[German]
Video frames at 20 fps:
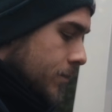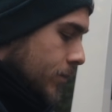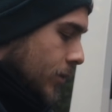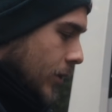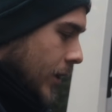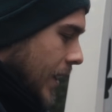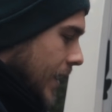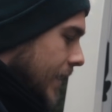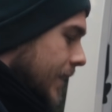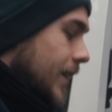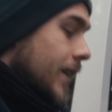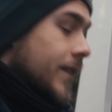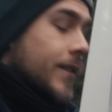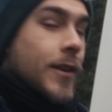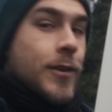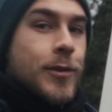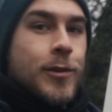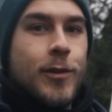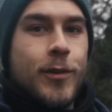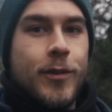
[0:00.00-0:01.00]
Projekt
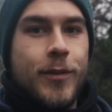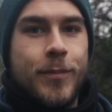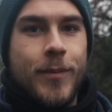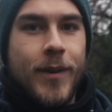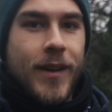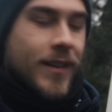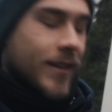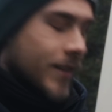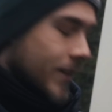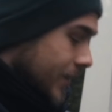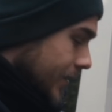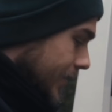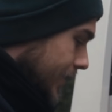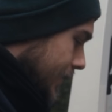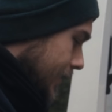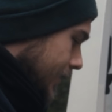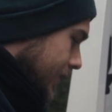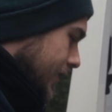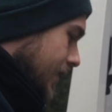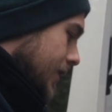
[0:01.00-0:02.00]
Gasanschluss beendet.
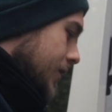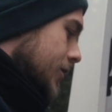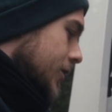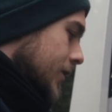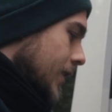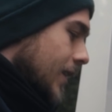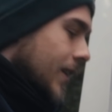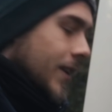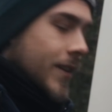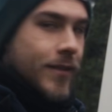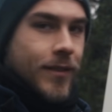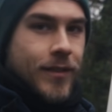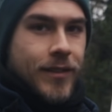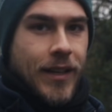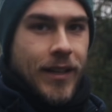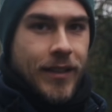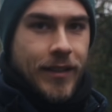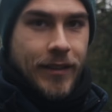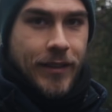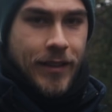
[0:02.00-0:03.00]
Das ging schneller als wir
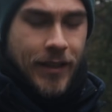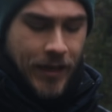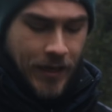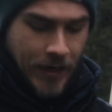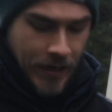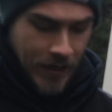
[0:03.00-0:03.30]
dachten.